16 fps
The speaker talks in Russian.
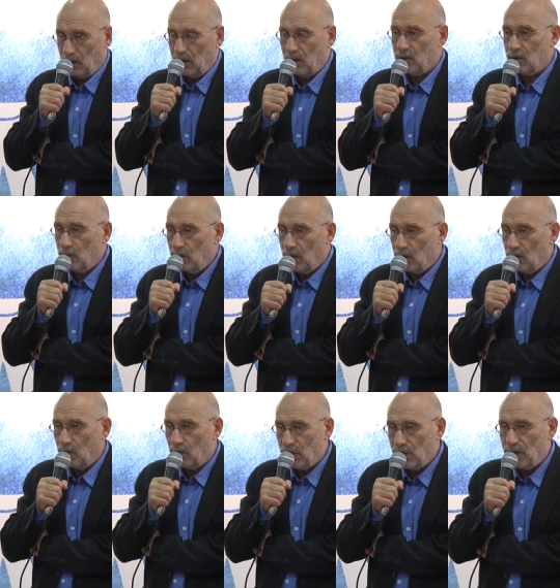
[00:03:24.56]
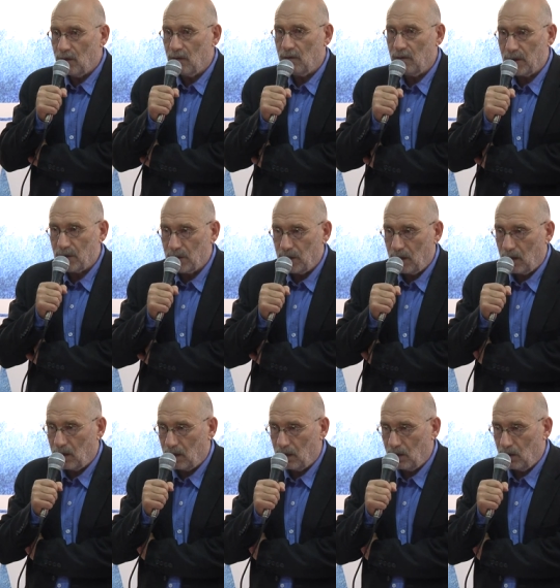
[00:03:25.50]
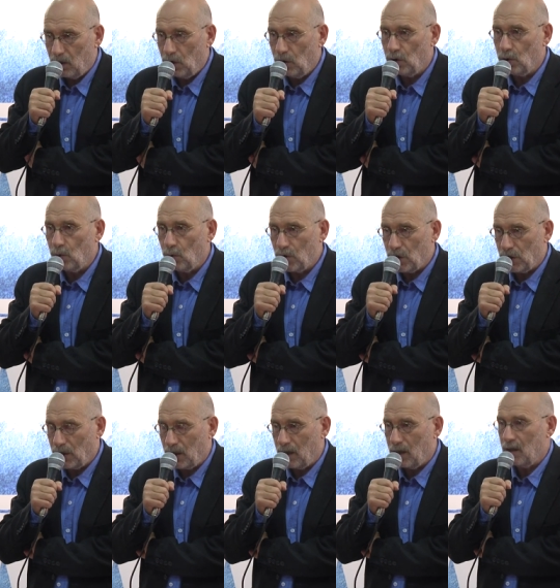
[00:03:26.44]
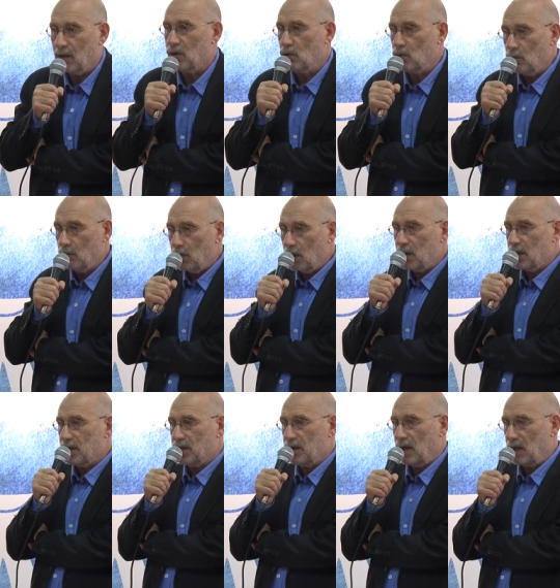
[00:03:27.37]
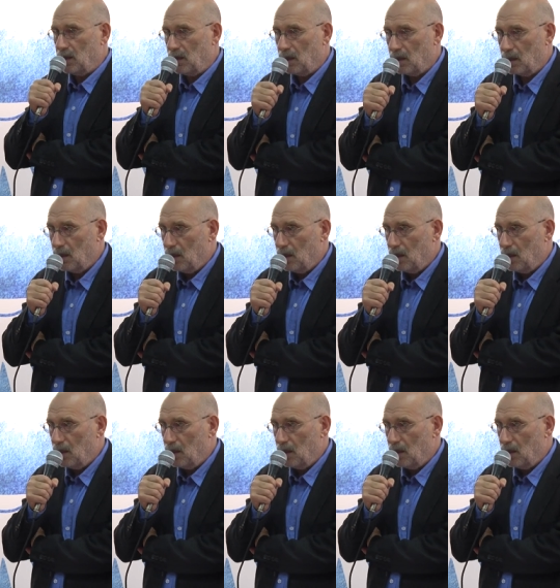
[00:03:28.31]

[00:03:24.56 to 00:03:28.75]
История очень важная и точная сумма знаний.